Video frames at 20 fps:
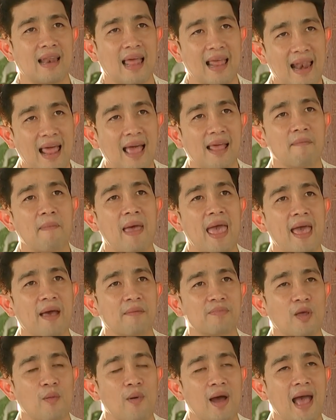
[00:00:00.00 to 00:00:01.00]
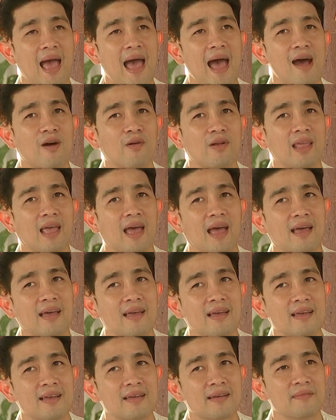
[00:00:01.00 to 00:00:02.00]
หลายๆ แบบ แต่ว่าข้าวเนี่ย
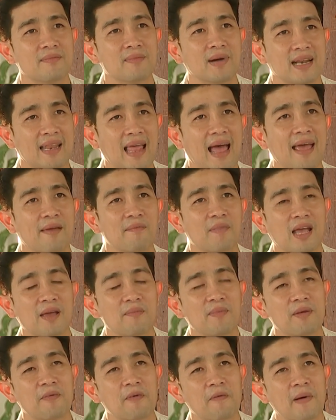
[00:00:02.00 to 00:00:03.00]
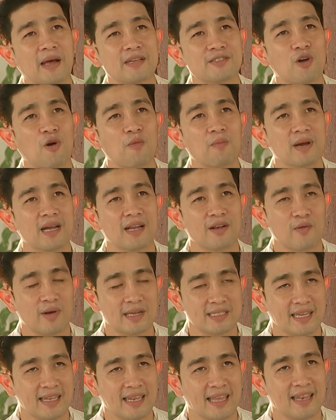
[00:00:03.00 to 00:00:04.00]
เมืองไทยมันก็มีประมาณ 20,000ก
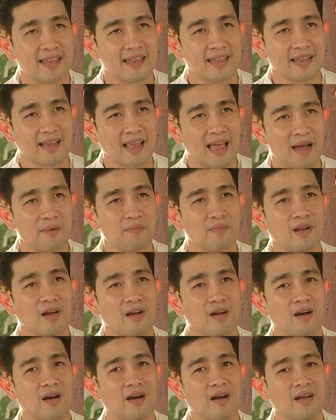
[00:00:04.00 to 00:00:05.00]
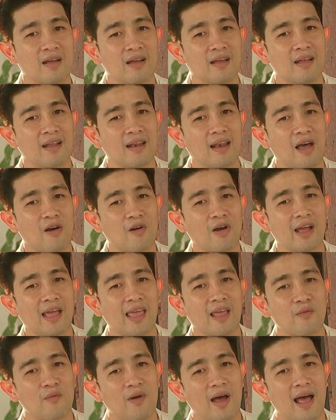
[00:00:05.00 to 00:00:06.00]
ว่าชนิดครับแล้วก็เราก็
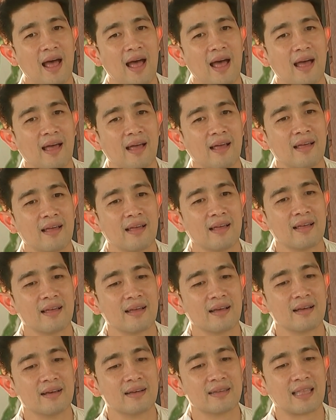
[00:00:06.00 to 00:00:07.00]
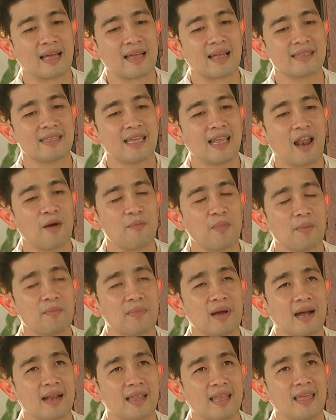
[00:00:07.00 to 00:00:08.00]
เห็นว่าทั้งที่เราเป็น
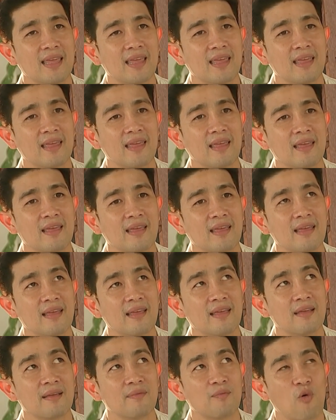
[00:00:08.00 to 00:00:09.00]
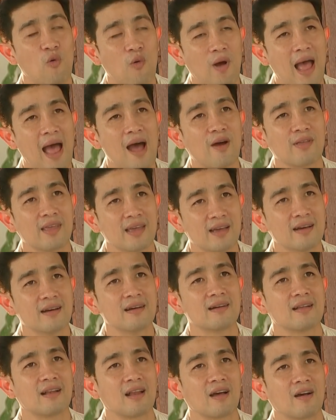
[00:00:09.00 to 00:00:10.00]
เมืองที่ปลูกข้าวเย
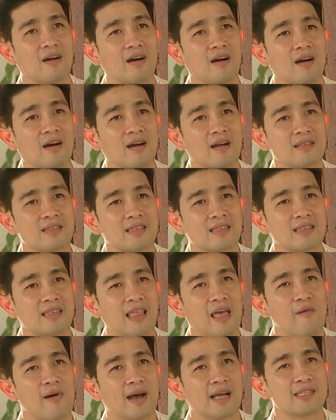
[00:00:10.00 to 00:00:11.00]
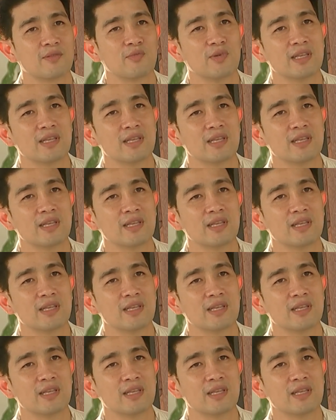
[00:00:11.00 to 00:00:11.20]
อะ แล้วก็แต่ว่า